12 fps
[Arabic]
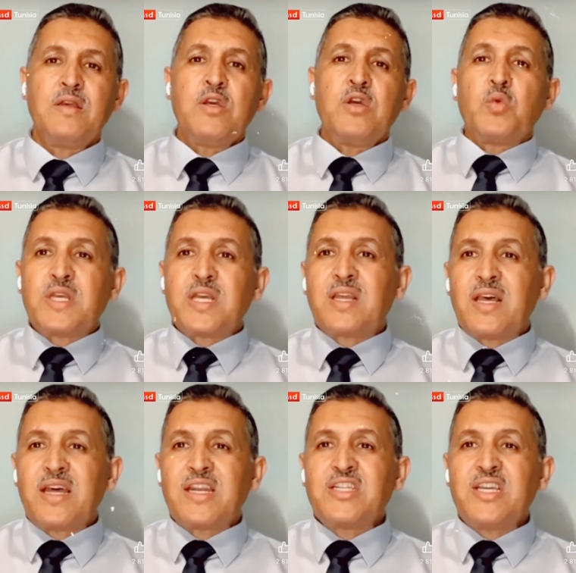وزارة
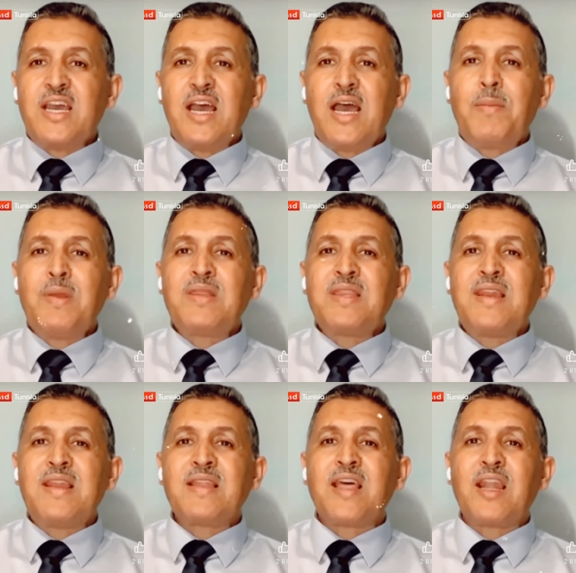الخارجية عملت
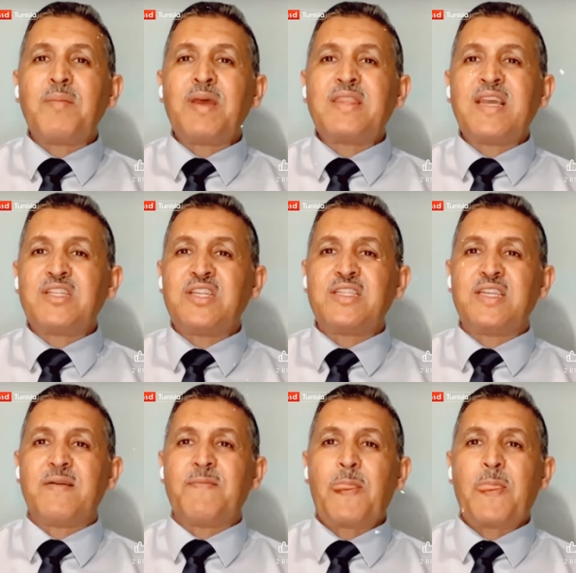لنا طلبات
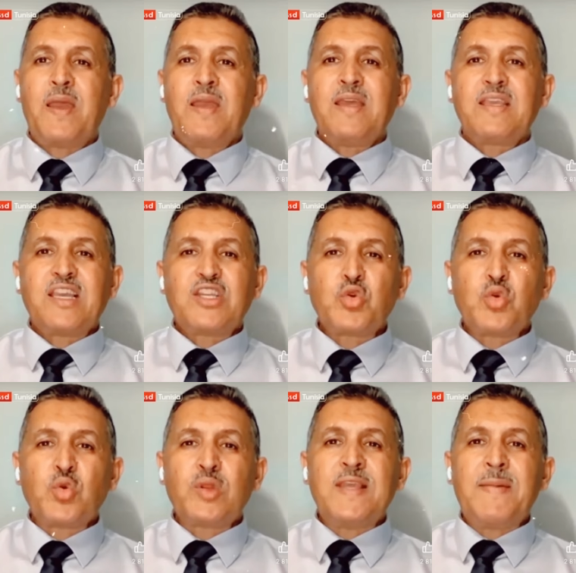تعجيزية
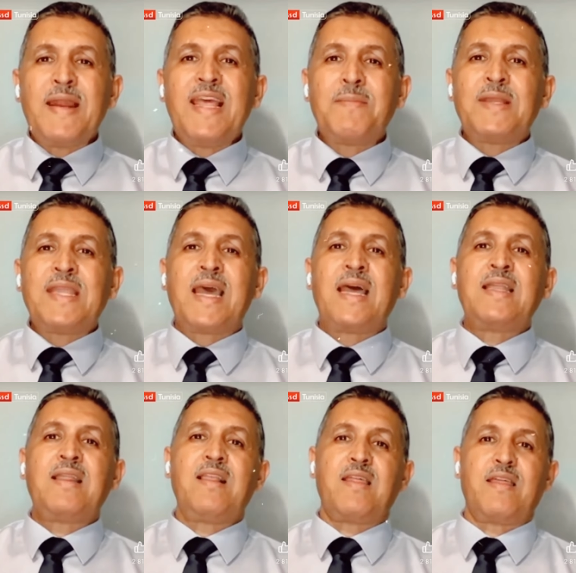كشروط لمنح البطاقة عدد
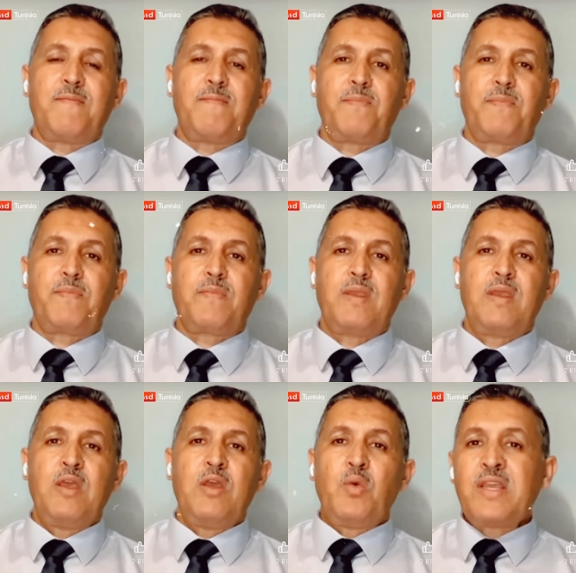ثلاثة
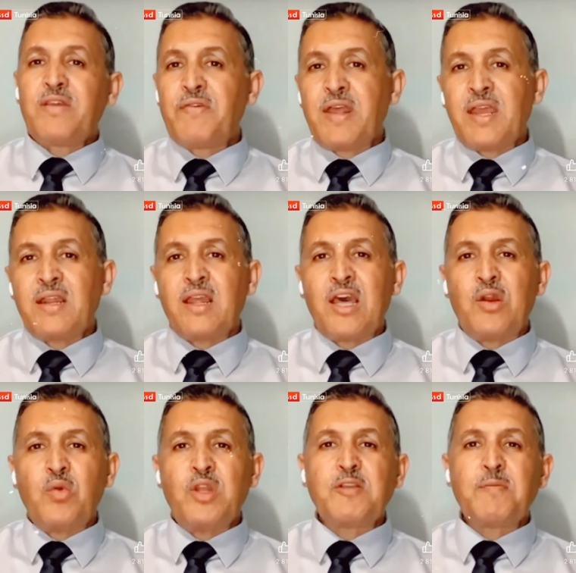ولكن فريقنا
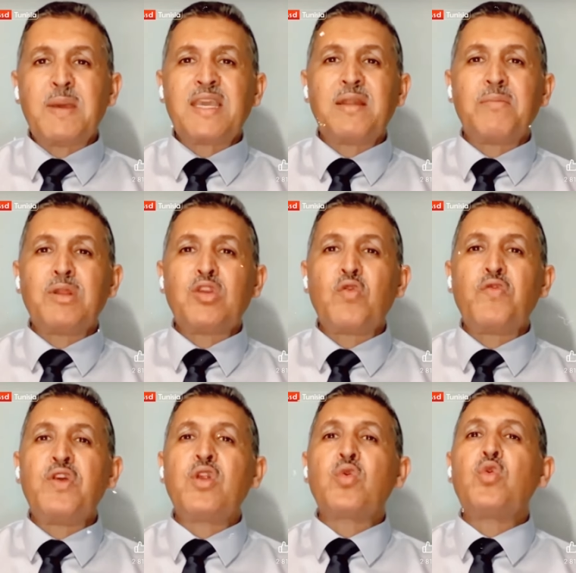القانوني تمكن من
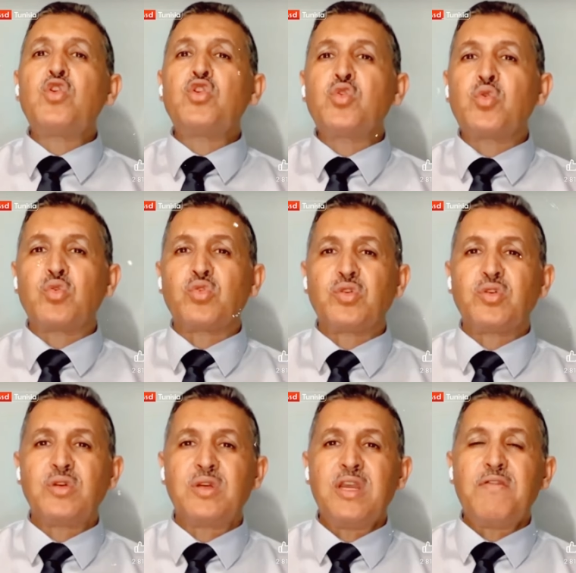توفير كل الشروط
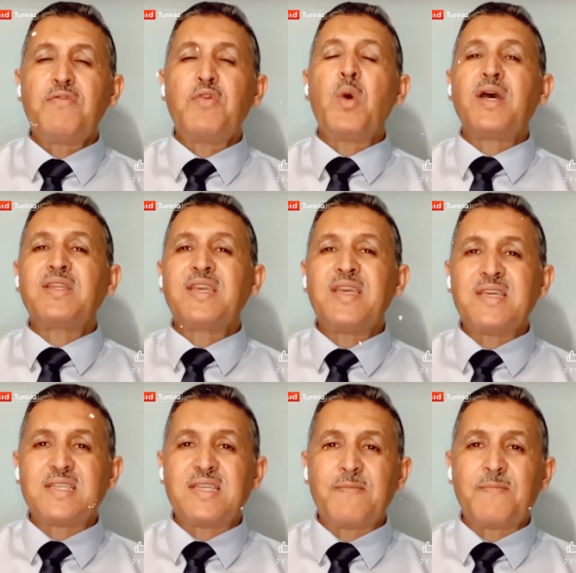في وقت
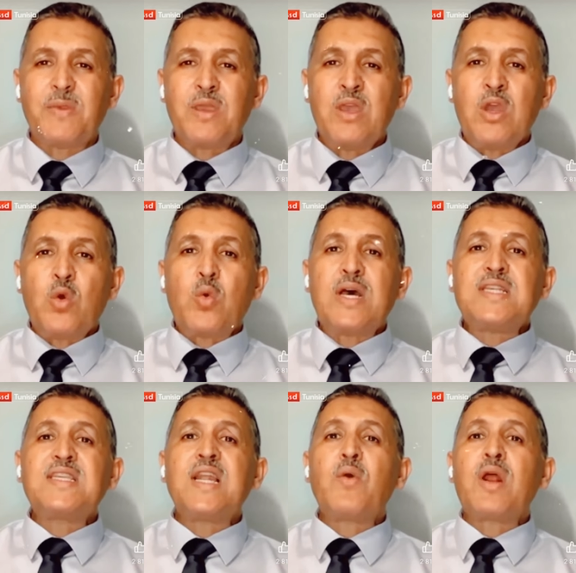قياسي وهز
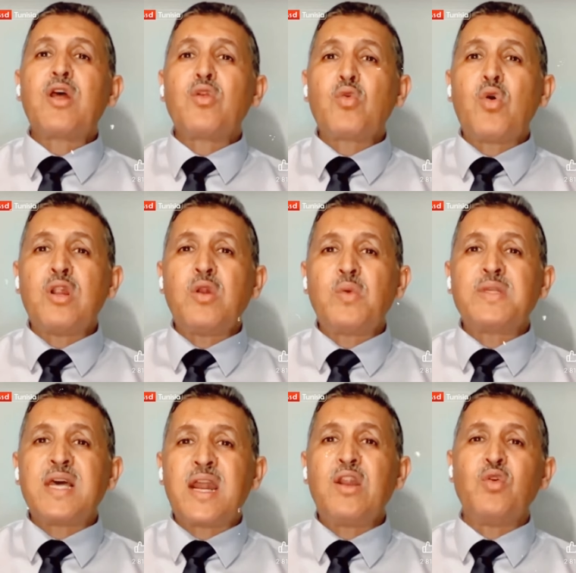الأوراق الكل
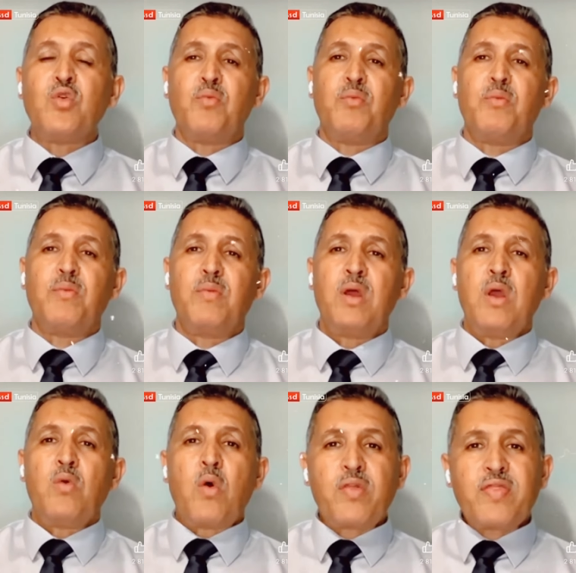للوزارة اليوم
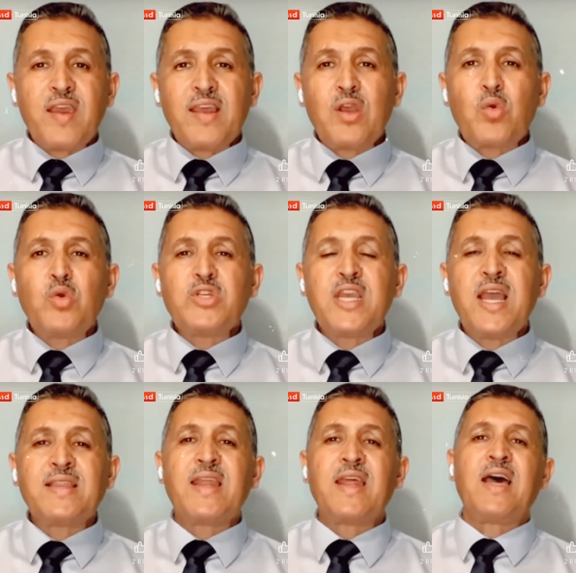ووثقنا كل شيء عن
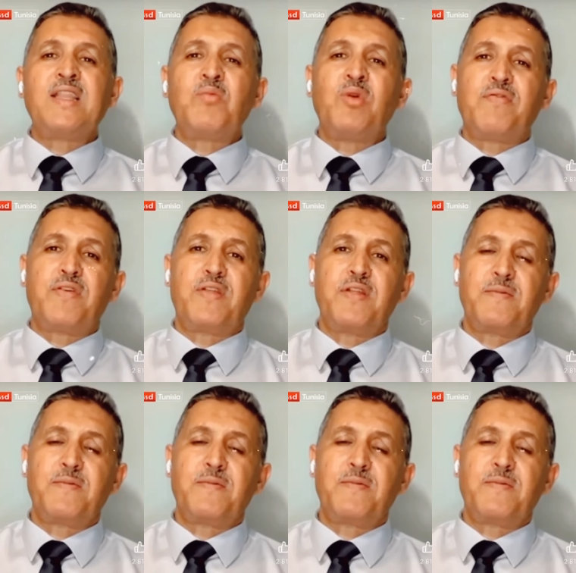طريق عدد الملف